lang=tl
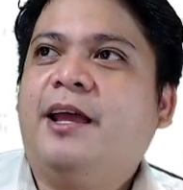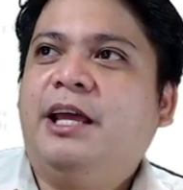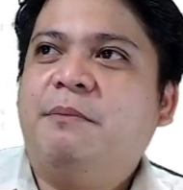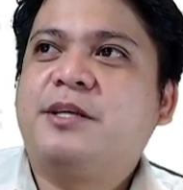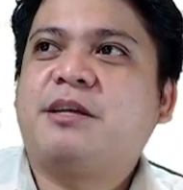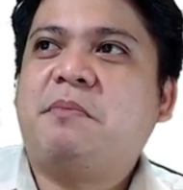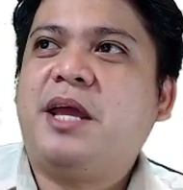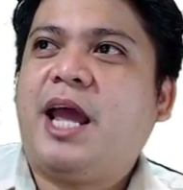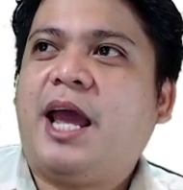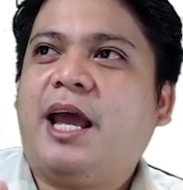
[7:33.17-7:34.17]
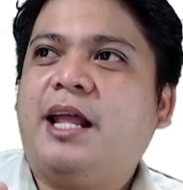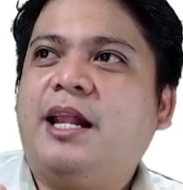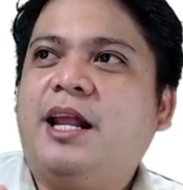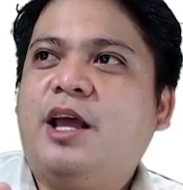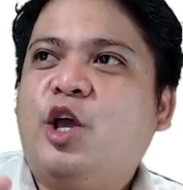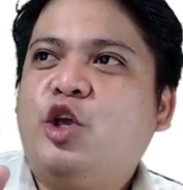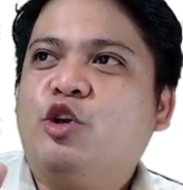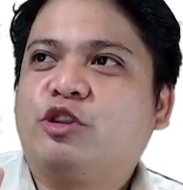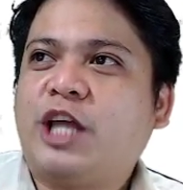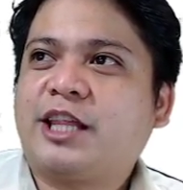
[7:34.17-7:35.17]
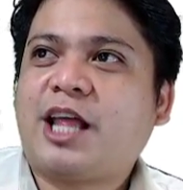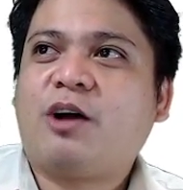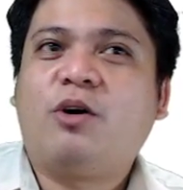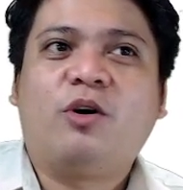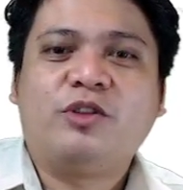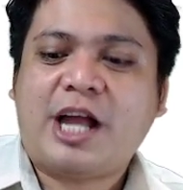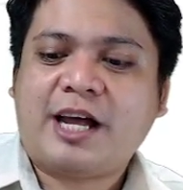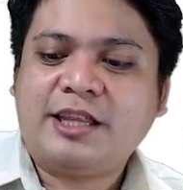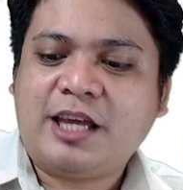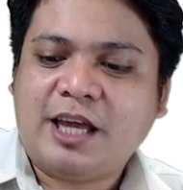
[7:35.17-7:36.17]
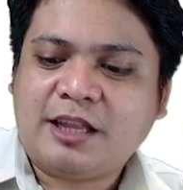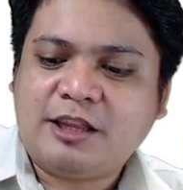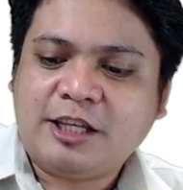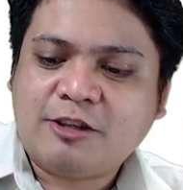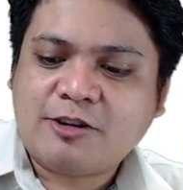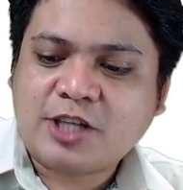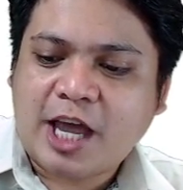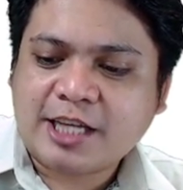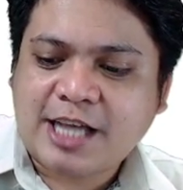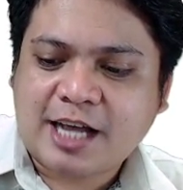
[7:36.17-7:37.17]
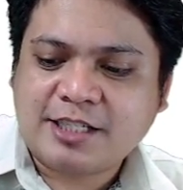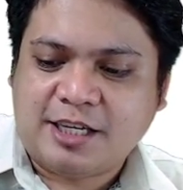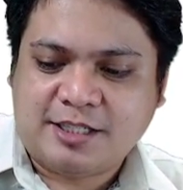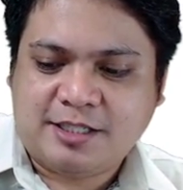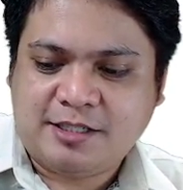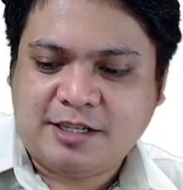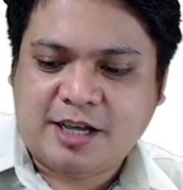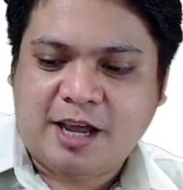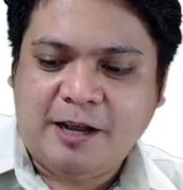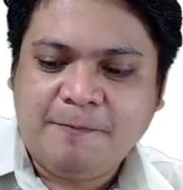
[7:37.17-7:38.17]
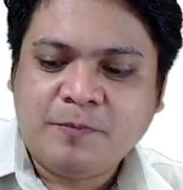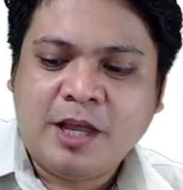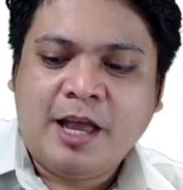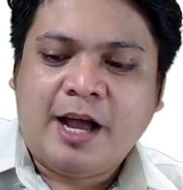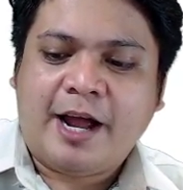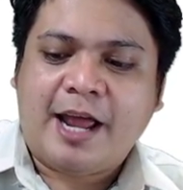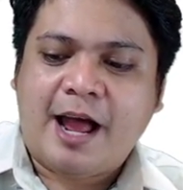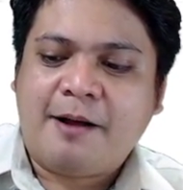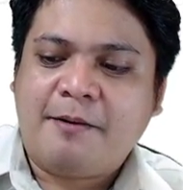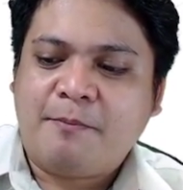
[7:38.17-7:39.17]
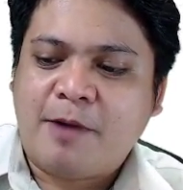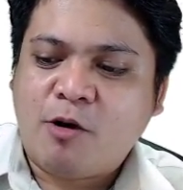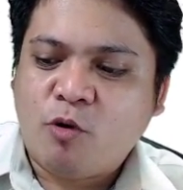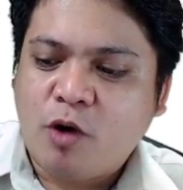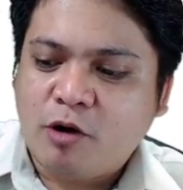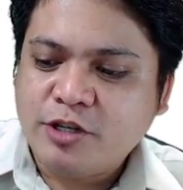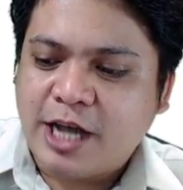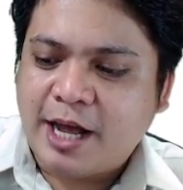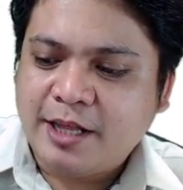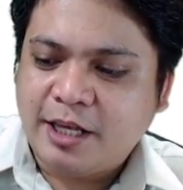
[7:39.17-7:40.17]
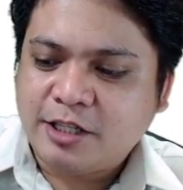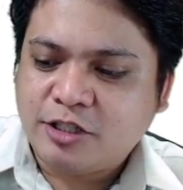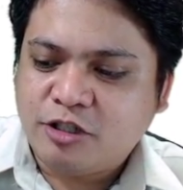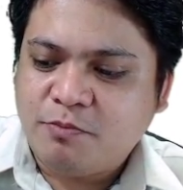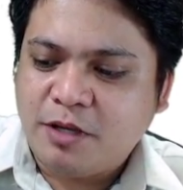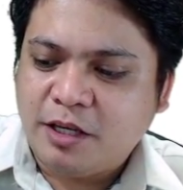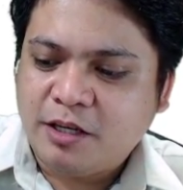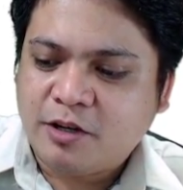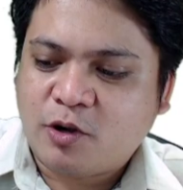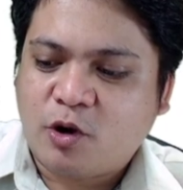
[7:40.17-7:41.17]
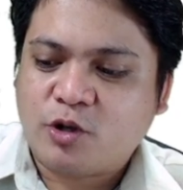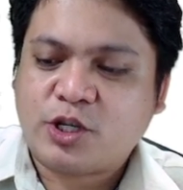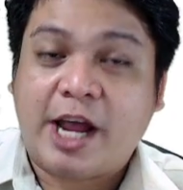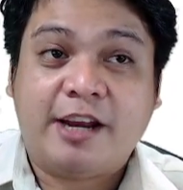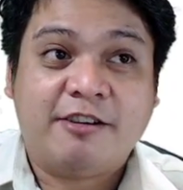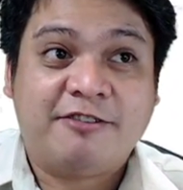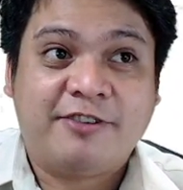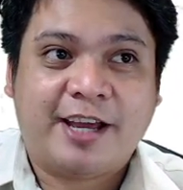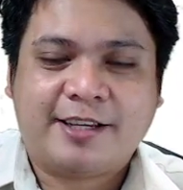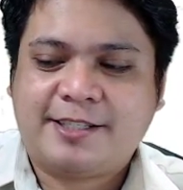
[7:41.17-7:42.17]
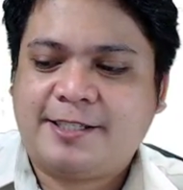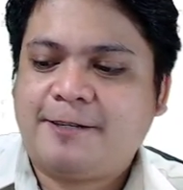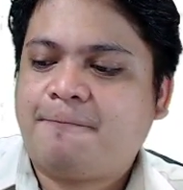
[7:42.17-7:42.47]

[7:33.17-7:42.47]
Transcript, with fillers: Ibig sabihin, yung theta ko nakadikit dito sa x-axis. Okay? Kaya ang makukuha ko dyan, it should be cosine of x.